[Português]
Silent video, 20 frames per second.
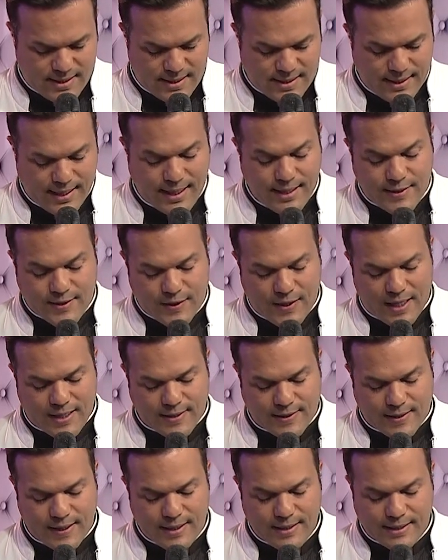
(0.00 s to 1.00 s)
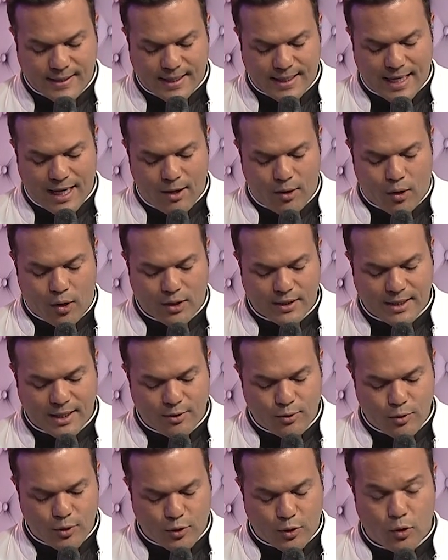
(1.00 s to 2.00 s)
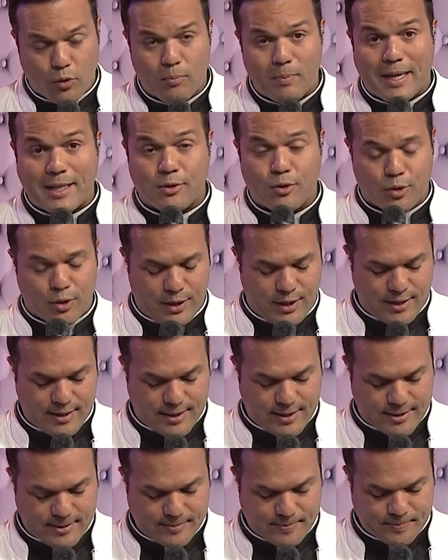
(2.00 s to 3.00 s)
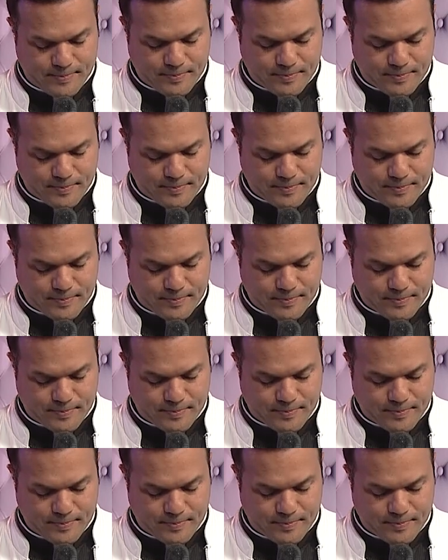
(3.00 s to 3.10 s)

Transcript: nem se assenta na roda dos zombadores.